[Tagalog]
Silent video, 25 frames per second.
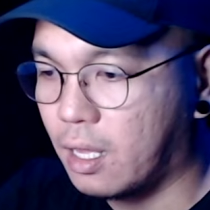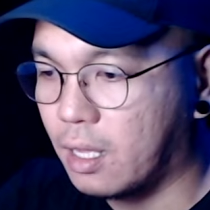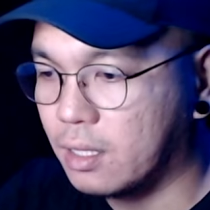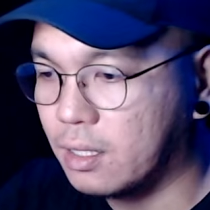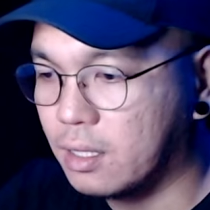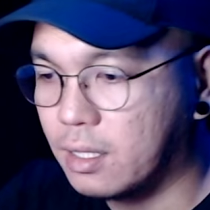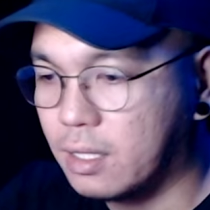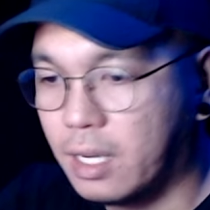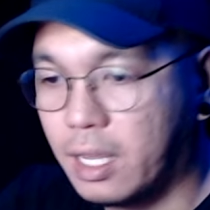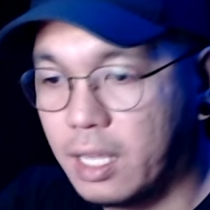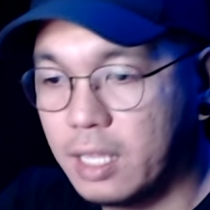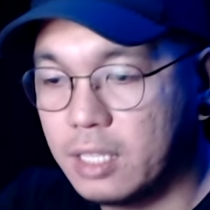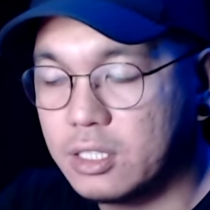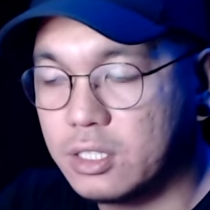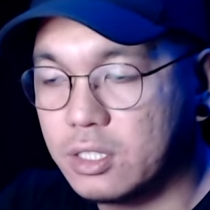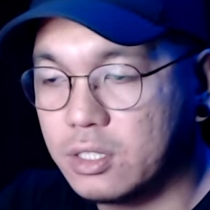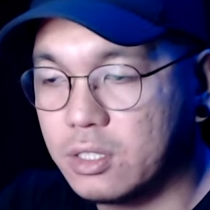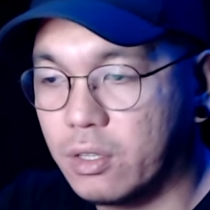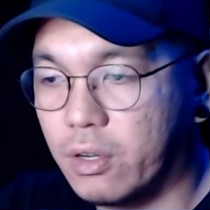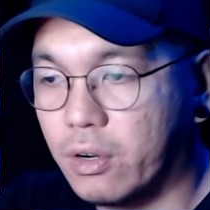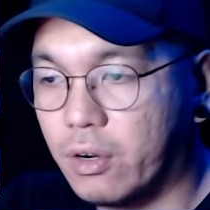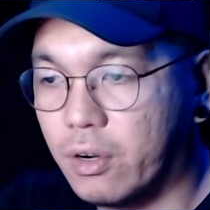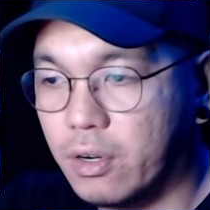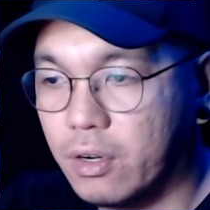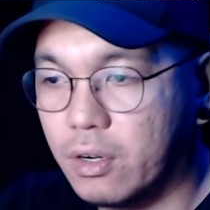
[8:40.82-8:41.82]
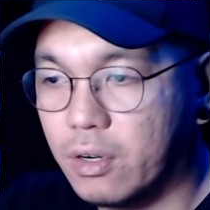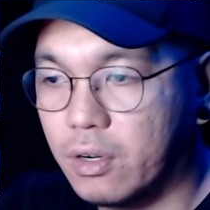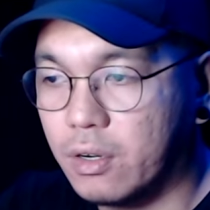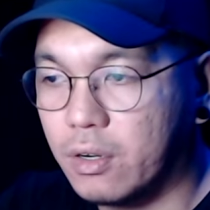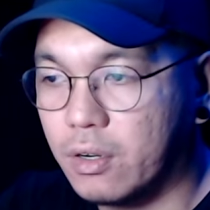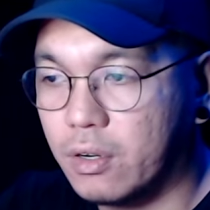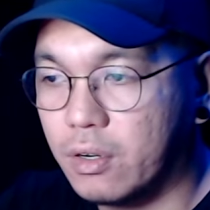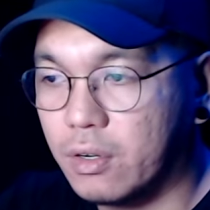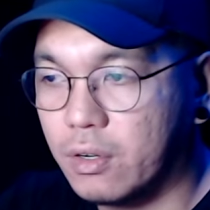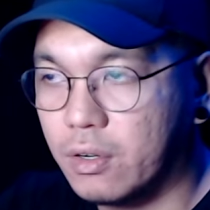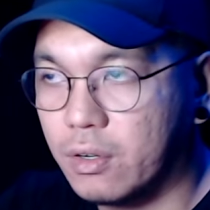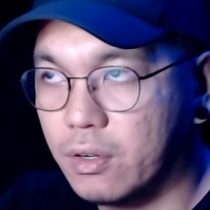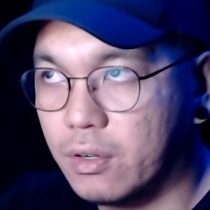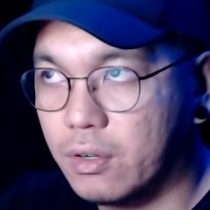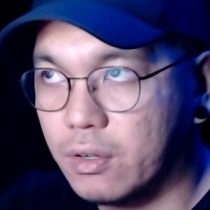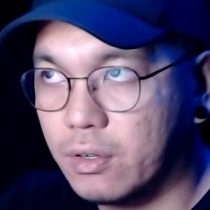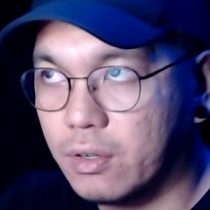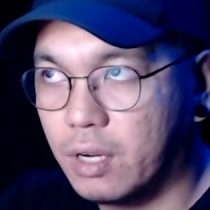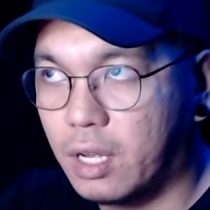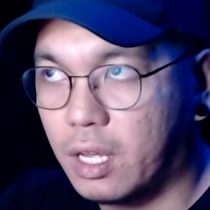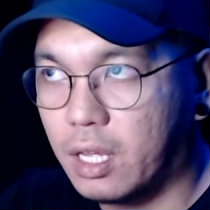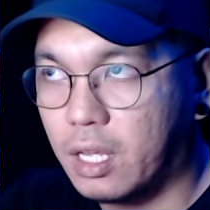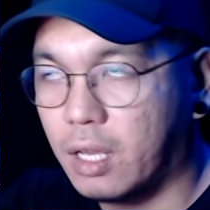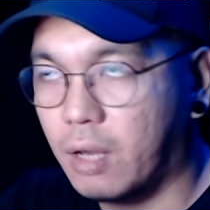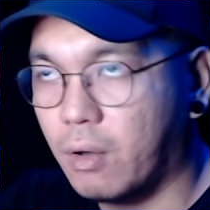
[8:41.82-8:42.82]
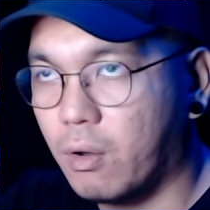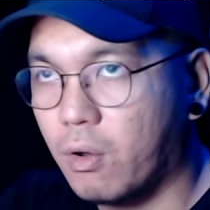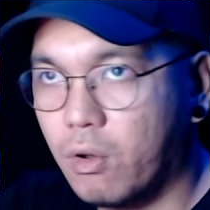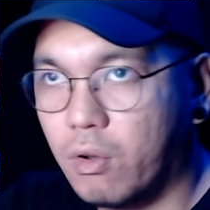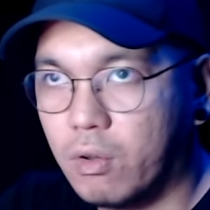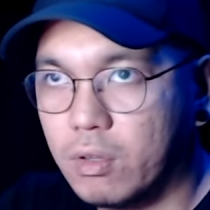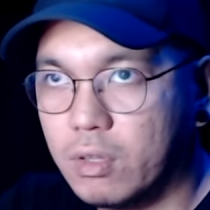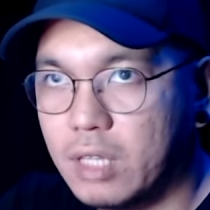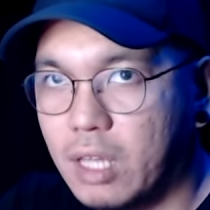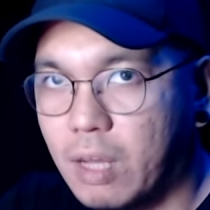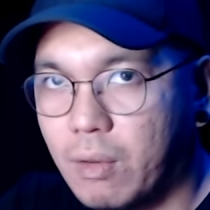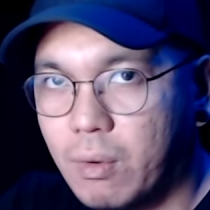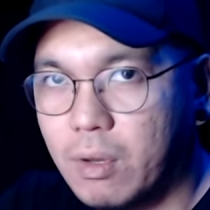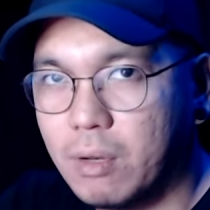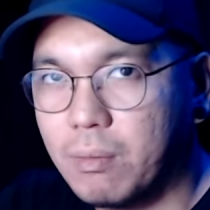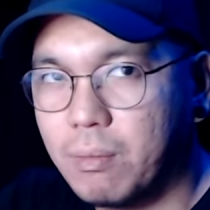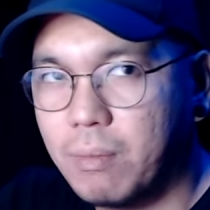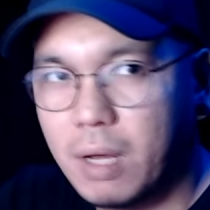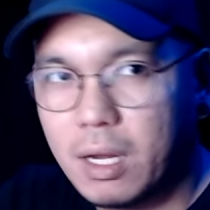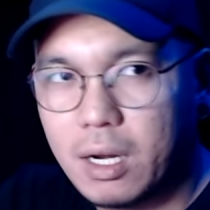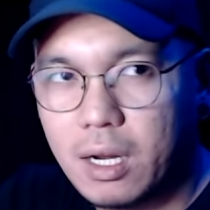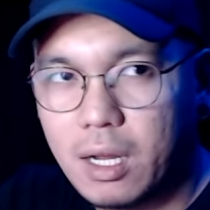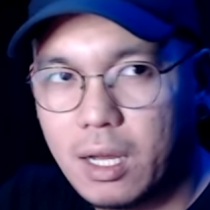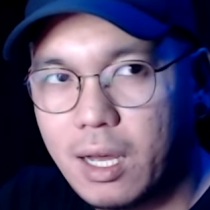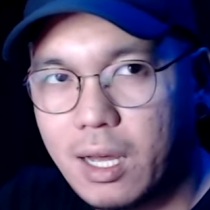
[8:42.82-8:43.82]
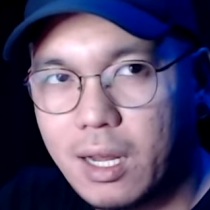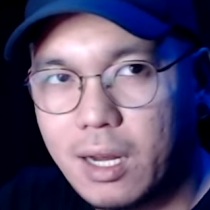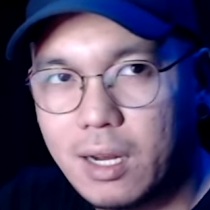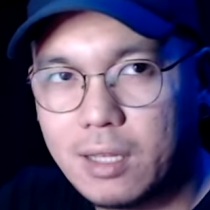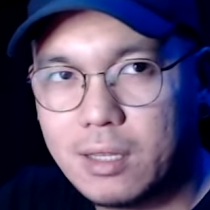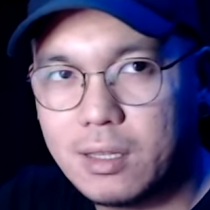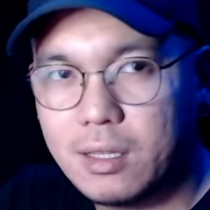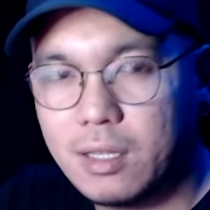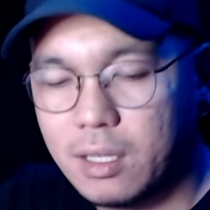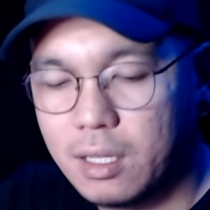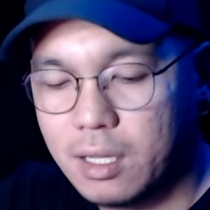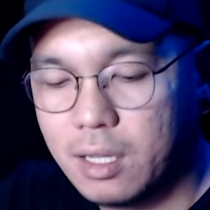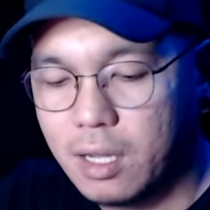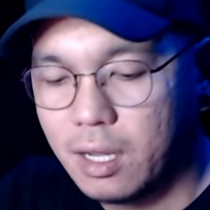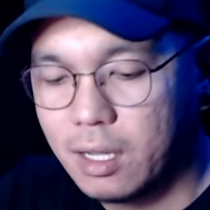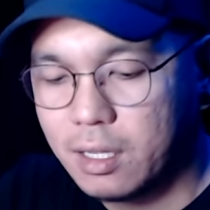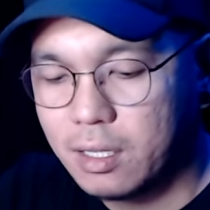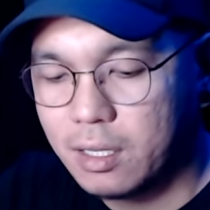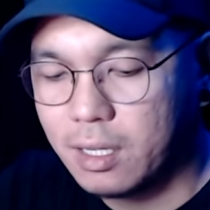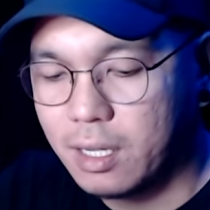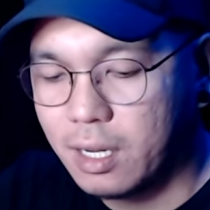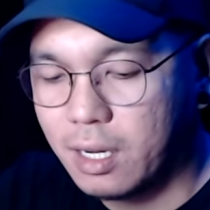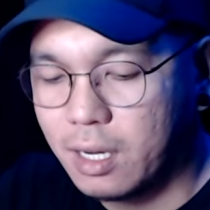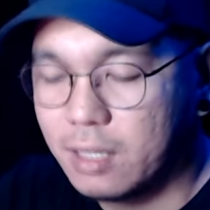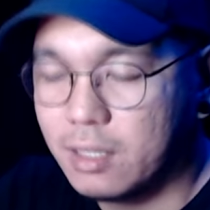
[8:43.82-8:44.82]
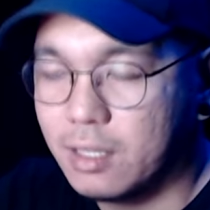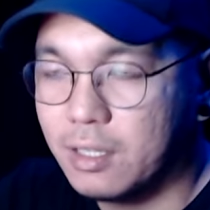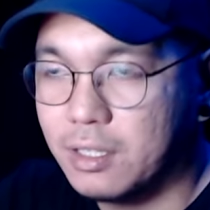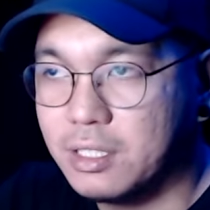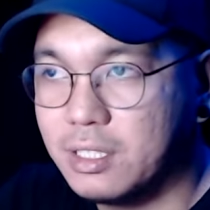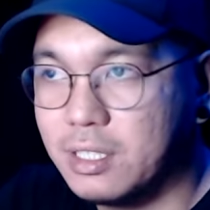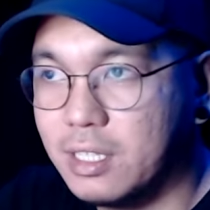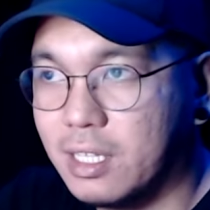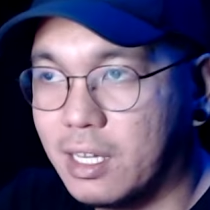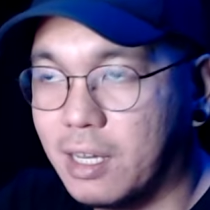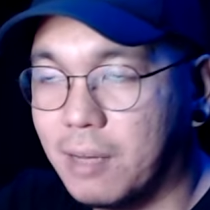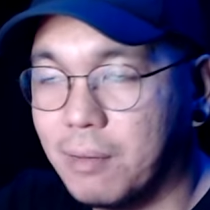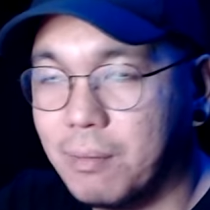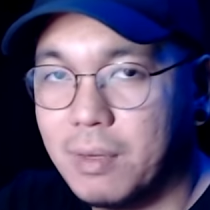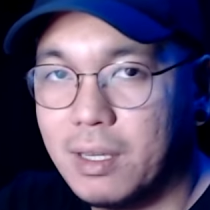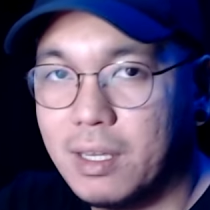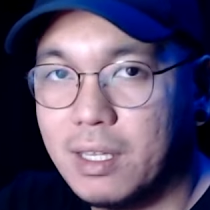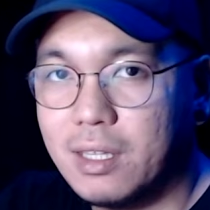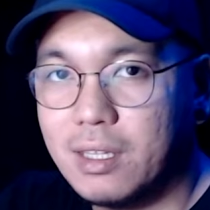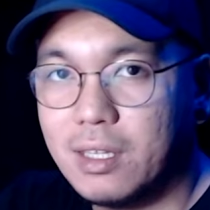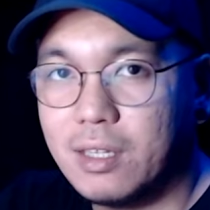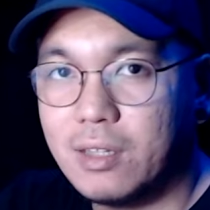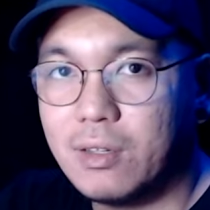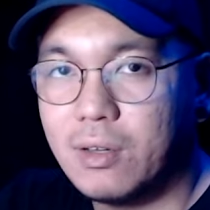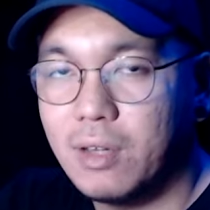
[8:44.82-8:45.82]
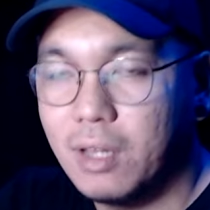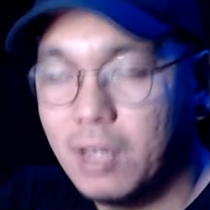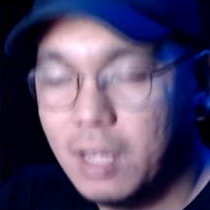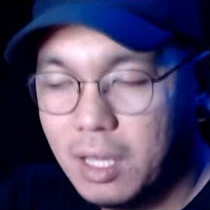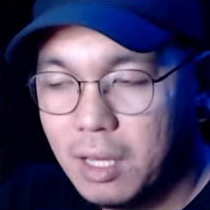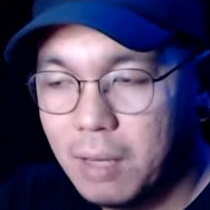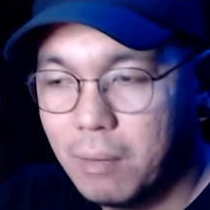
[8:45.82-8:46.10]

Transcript: traits or ewan ko ang tawag parang characteristic ang Bini no?